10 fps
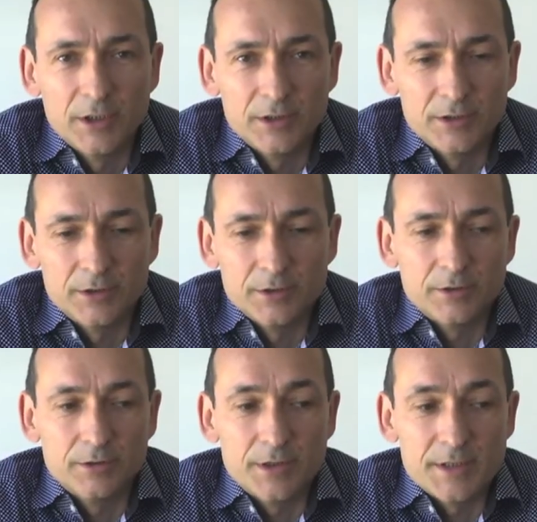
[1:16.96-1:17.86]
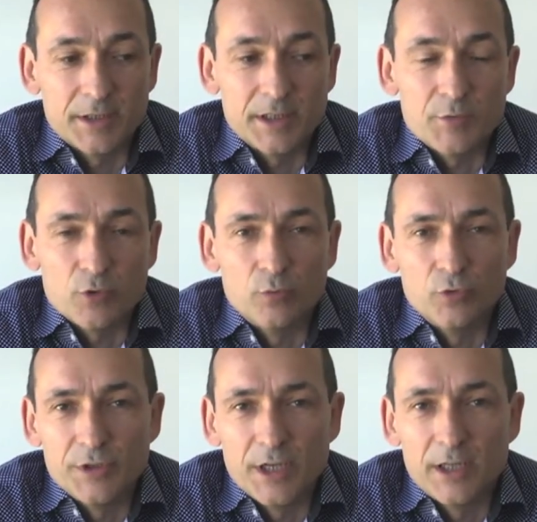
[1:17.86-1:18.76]
Euh, les équipes sont
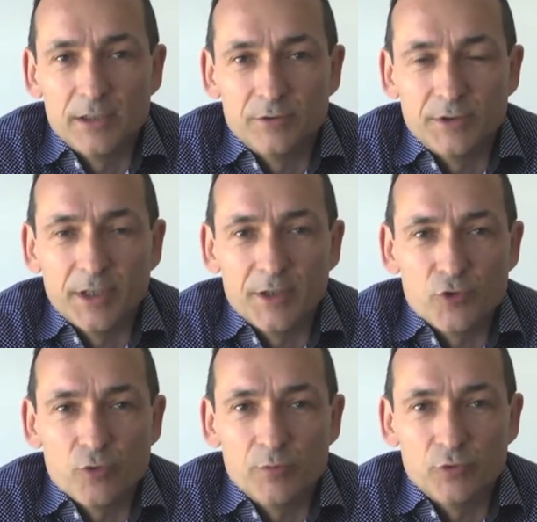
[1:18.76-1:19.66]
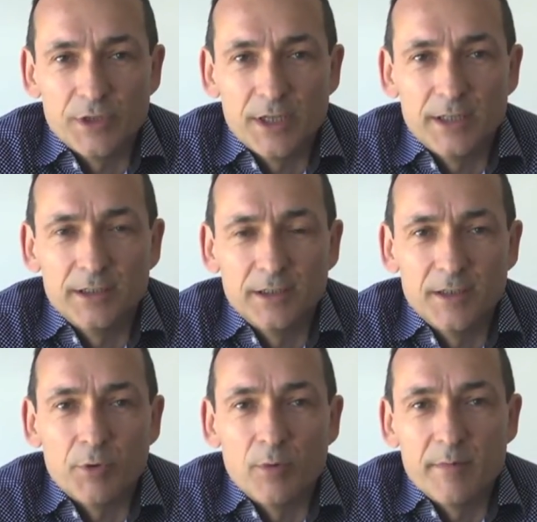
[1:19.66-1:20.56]
mondiales, le terrain de jeu est mondial,
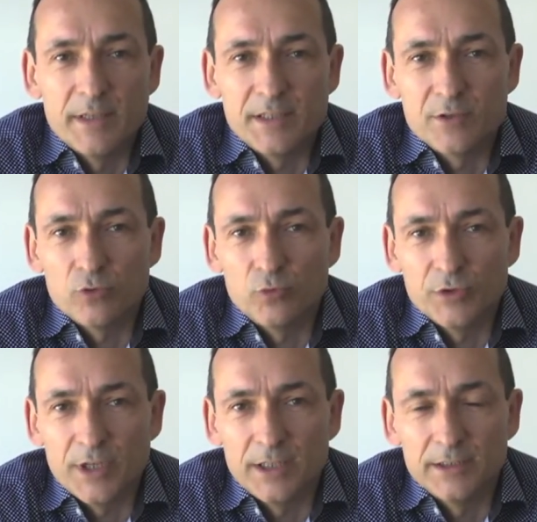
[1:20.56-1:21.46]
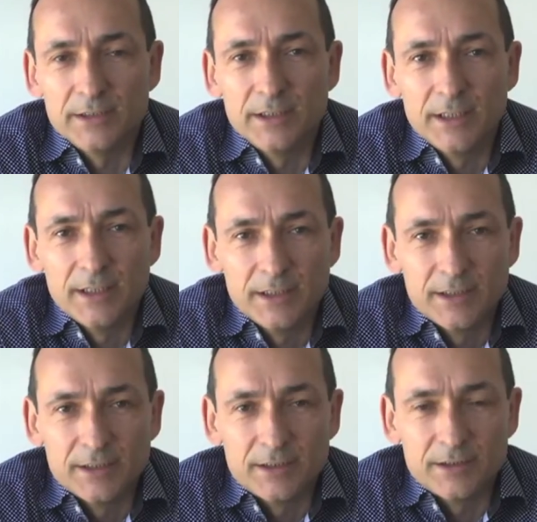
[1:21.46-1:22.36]
les problématiques sont mondiales.
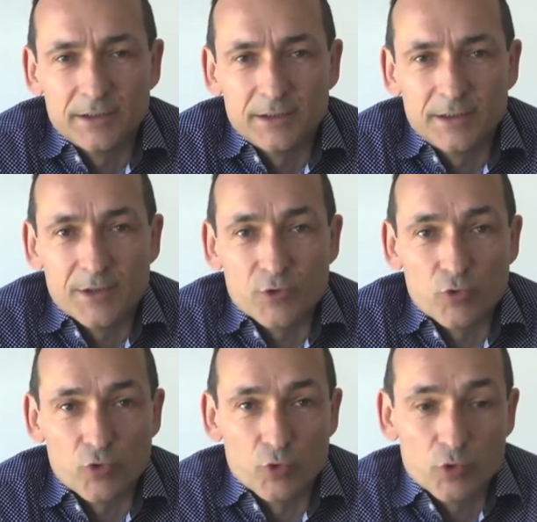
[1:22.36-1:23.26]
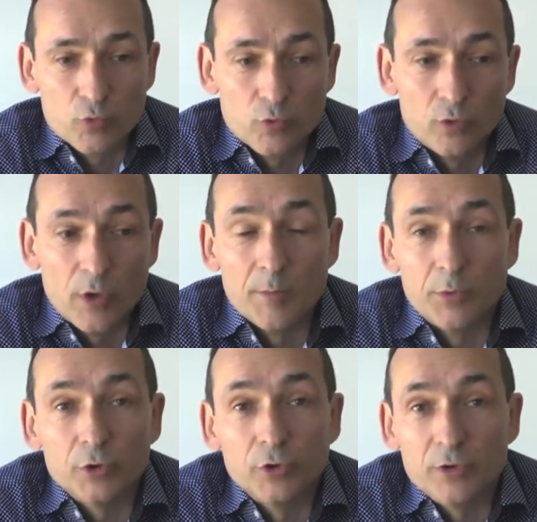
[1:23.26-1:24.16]
Euh, les enjeux sont
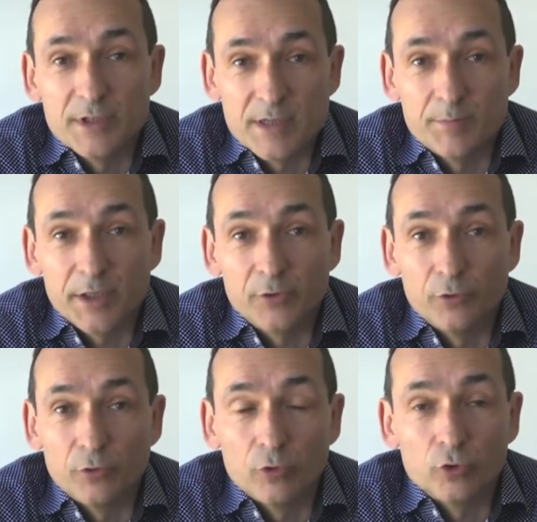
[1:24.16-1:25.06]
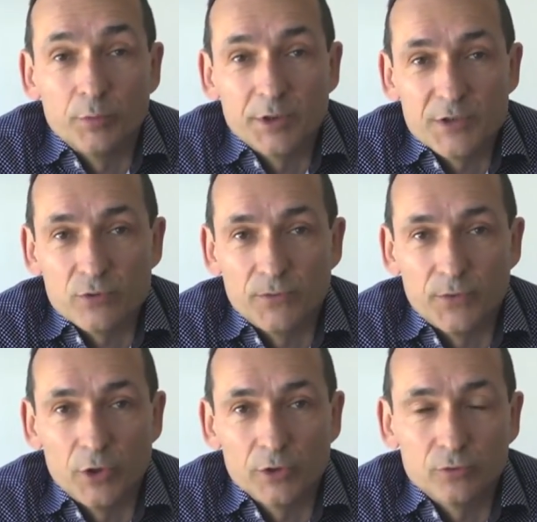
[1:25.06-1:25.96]
importants, les impacts sur l'entreprise sont
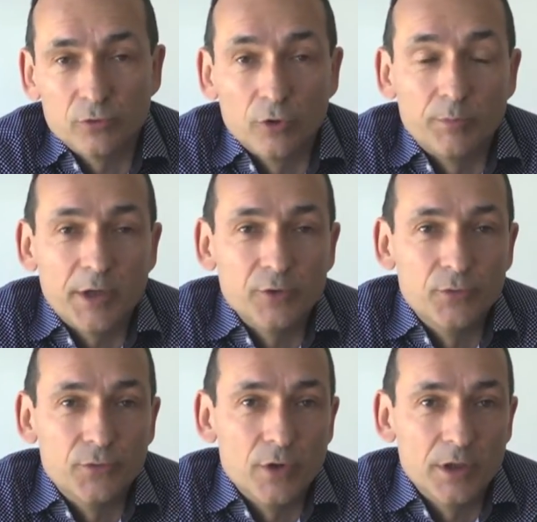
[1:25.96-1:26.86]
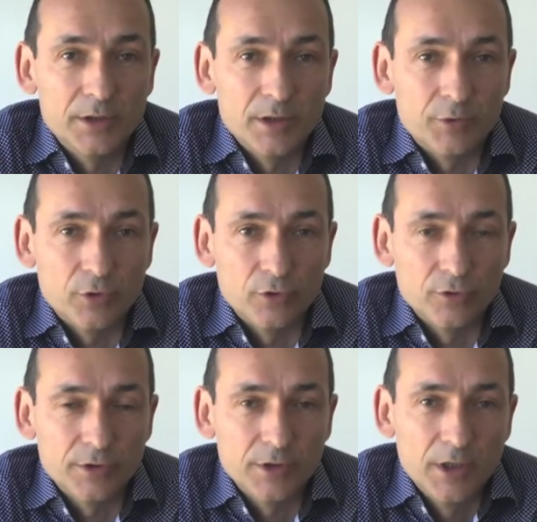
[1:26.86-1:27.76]
forts, donc notre part de voix est
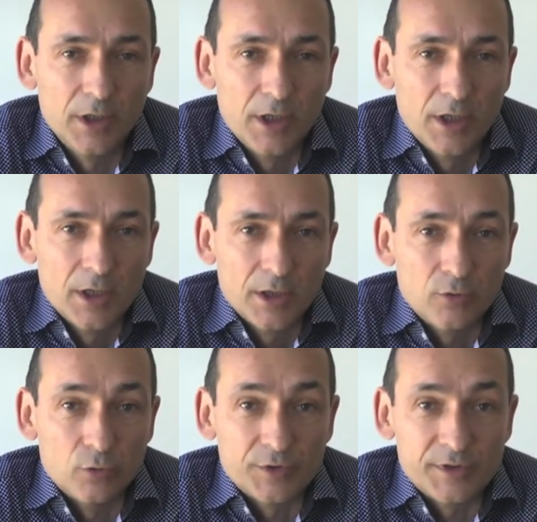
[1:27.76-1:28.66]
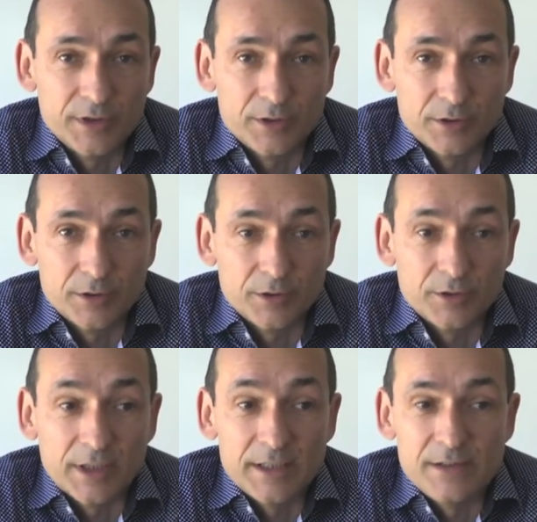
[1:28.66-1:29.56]
importante. Donc c'est
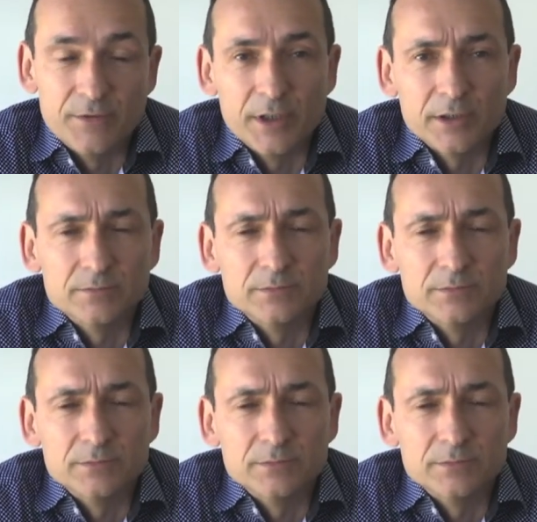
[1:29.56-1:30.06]
très divers